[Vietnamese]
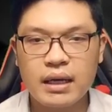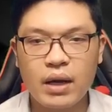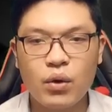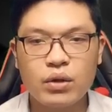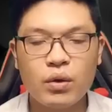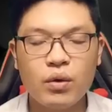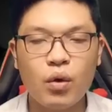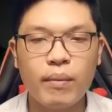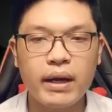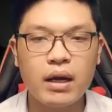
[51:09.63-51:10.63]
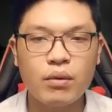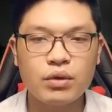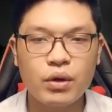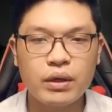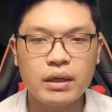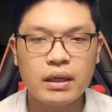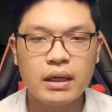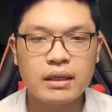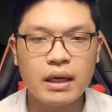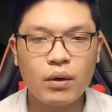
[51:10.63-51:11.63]
đại hội tố khổ bắt đầu rồi,
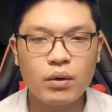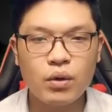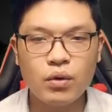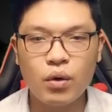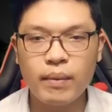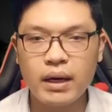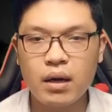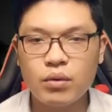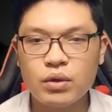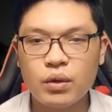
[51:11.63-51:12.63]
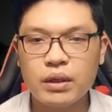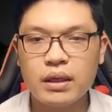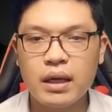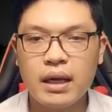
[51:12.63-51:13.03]
đại hội tố khổ bắt đầu rồi.